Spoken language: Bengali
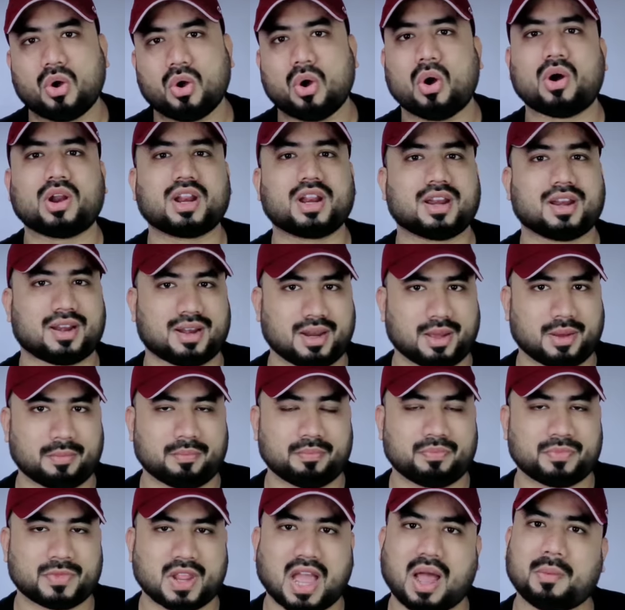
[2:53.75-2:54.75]
ঘরের ক্লাব
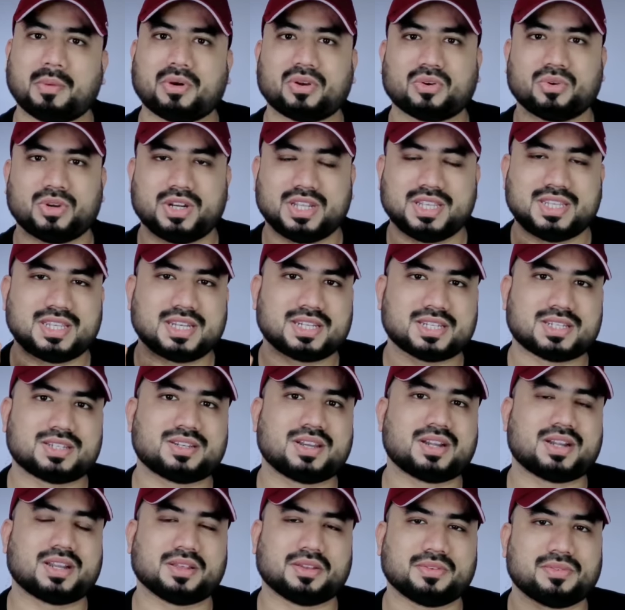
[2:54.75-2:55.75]
আবারও নিজের
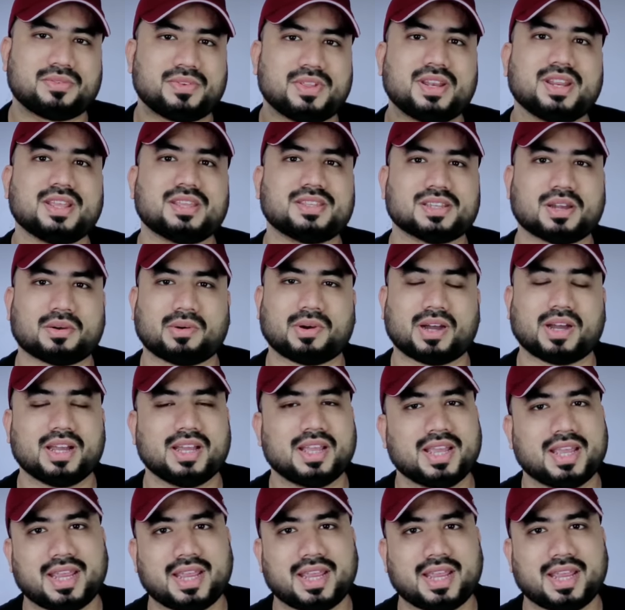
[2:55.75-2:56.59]
স্টেটে ফিরে যাওয়া